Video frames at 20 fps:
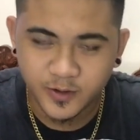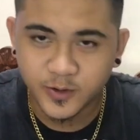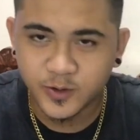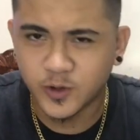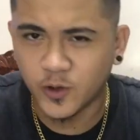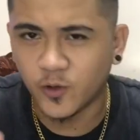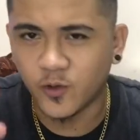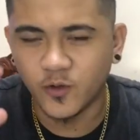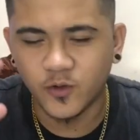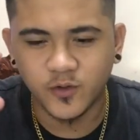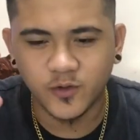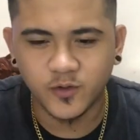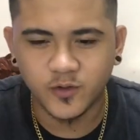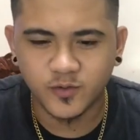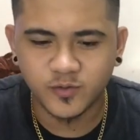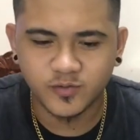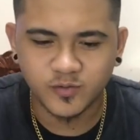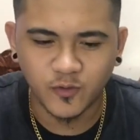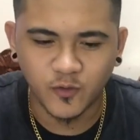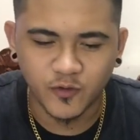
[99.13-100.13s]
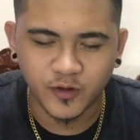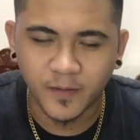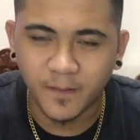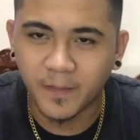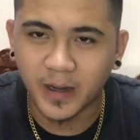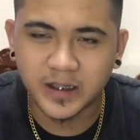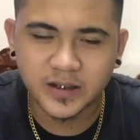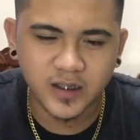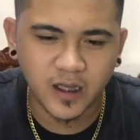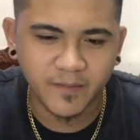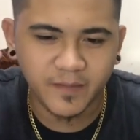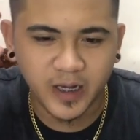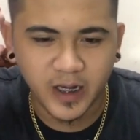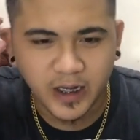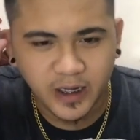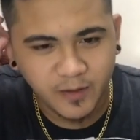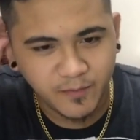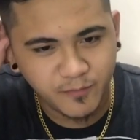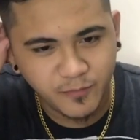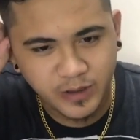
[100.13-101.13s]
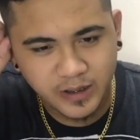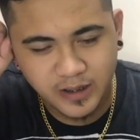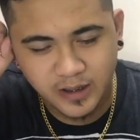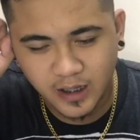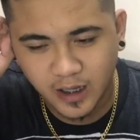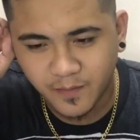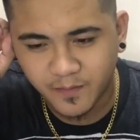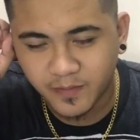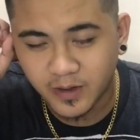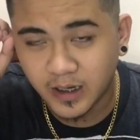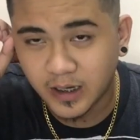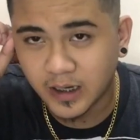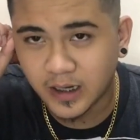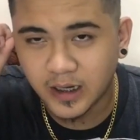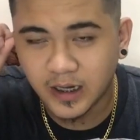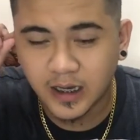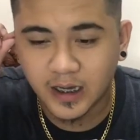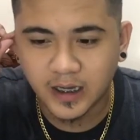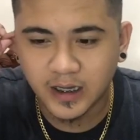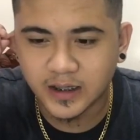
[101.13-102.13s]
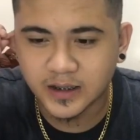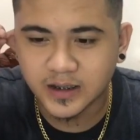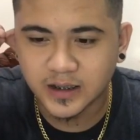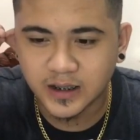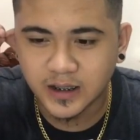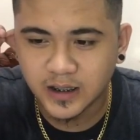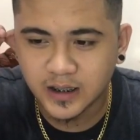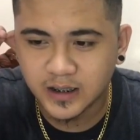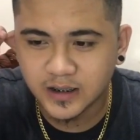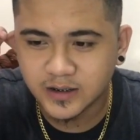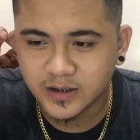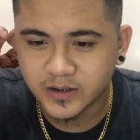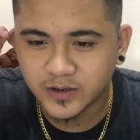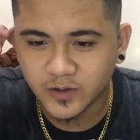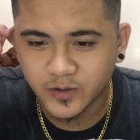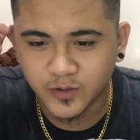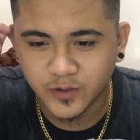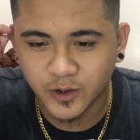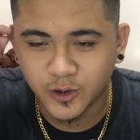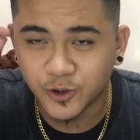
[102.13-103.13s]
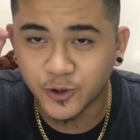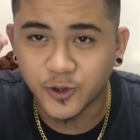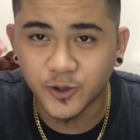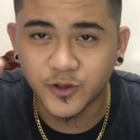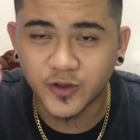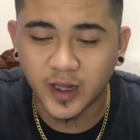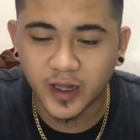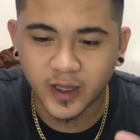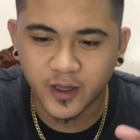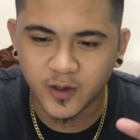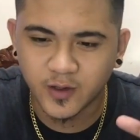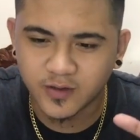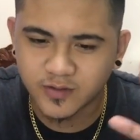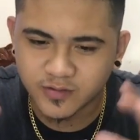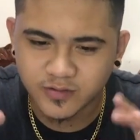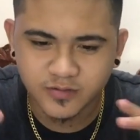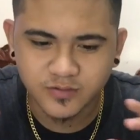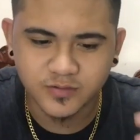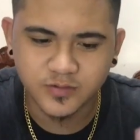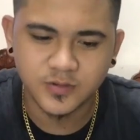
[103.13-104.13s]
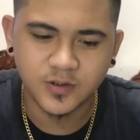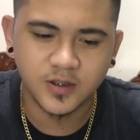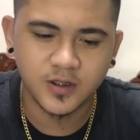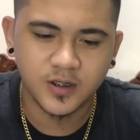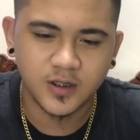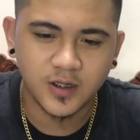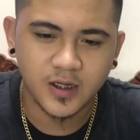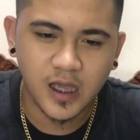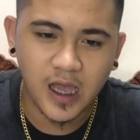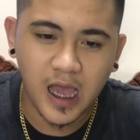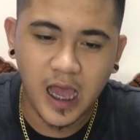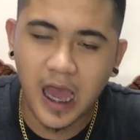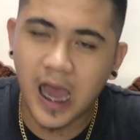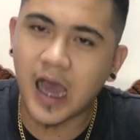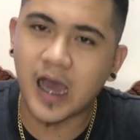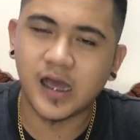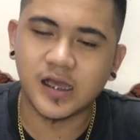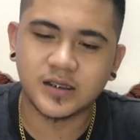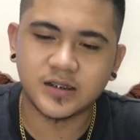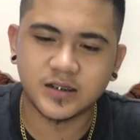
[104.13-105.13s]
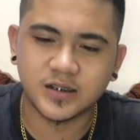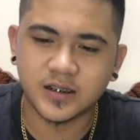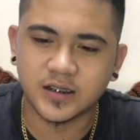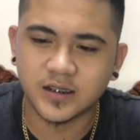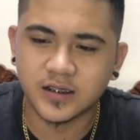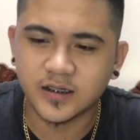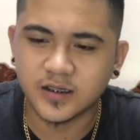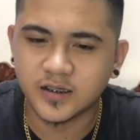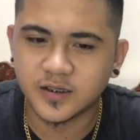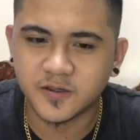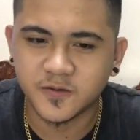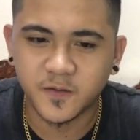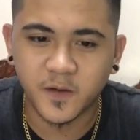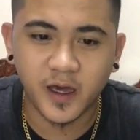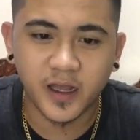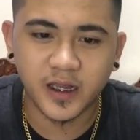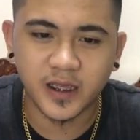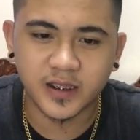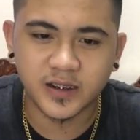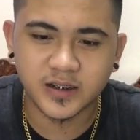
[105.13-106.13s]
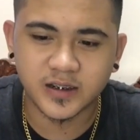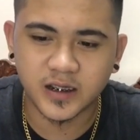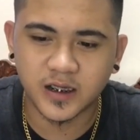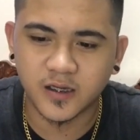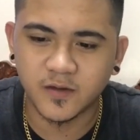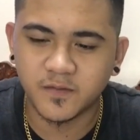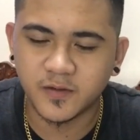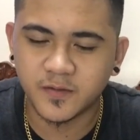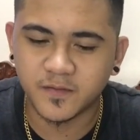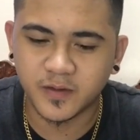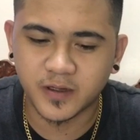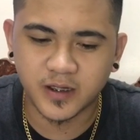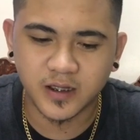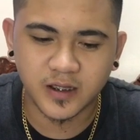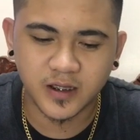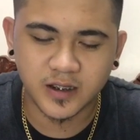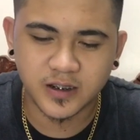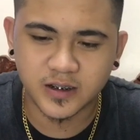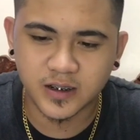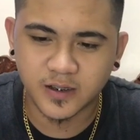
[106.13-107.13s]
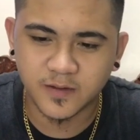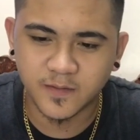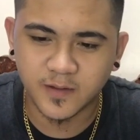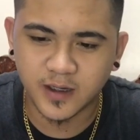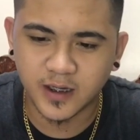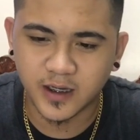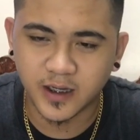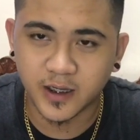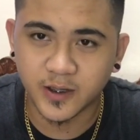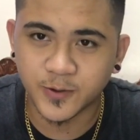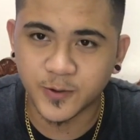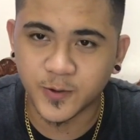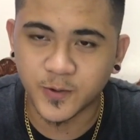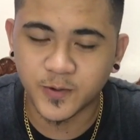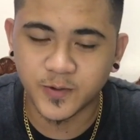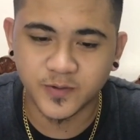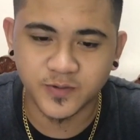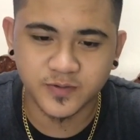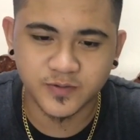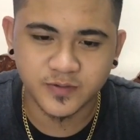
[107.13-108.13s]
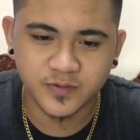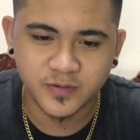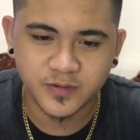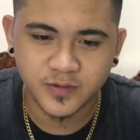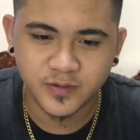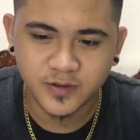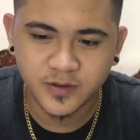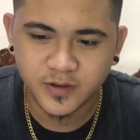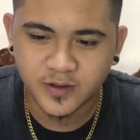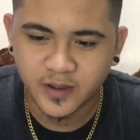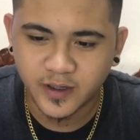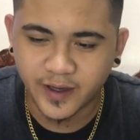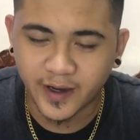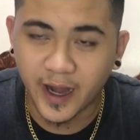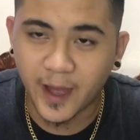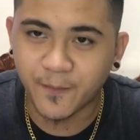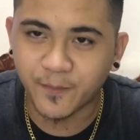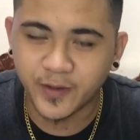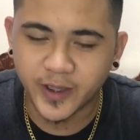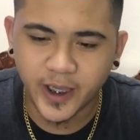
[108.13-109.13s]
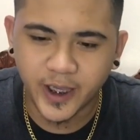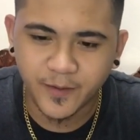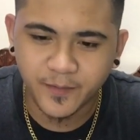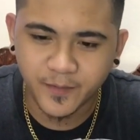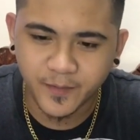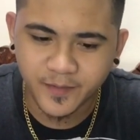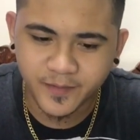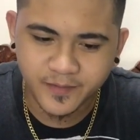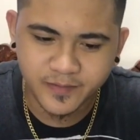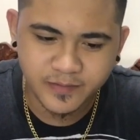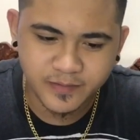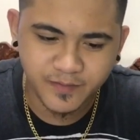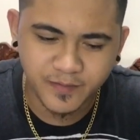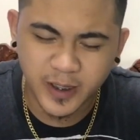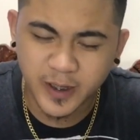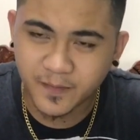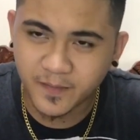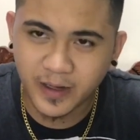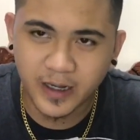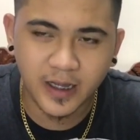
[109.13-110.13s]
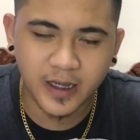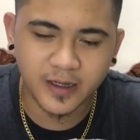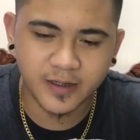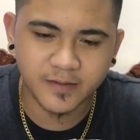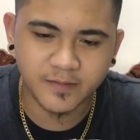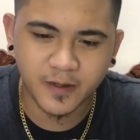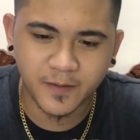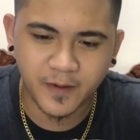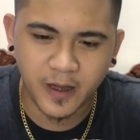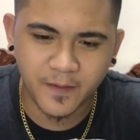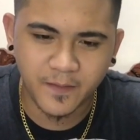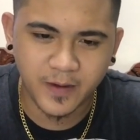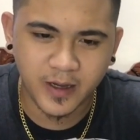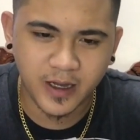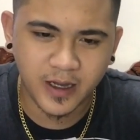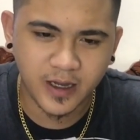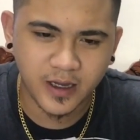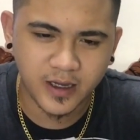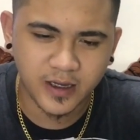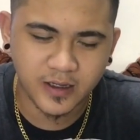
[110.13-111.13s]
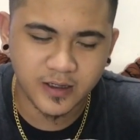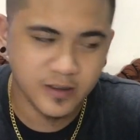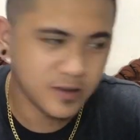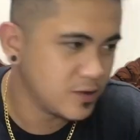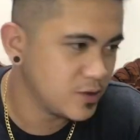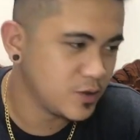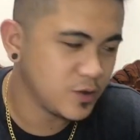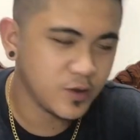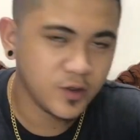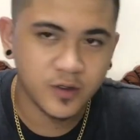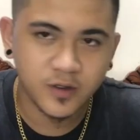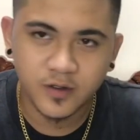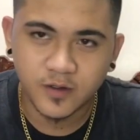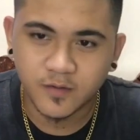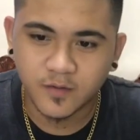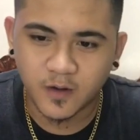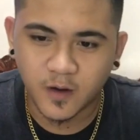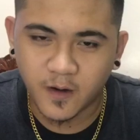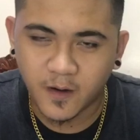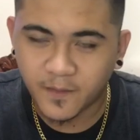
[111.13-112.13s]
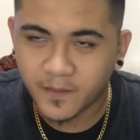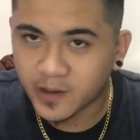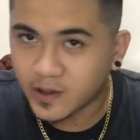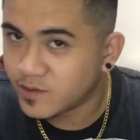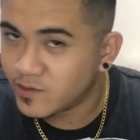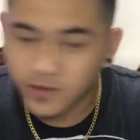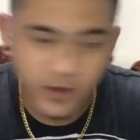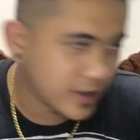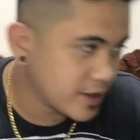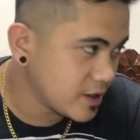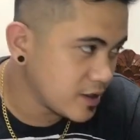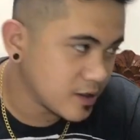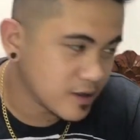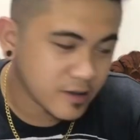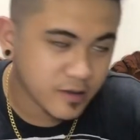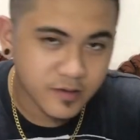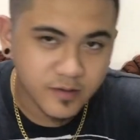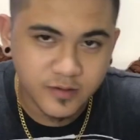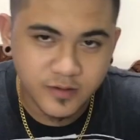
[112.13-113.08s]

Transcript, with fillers: So, unang bagsak pala ng beat, napaangas na. So, nandoon talaga yung angas ng 187 pagdating sa mga ganitong rap game. Beat pa lang, mapapa... mapapagano ka na eh.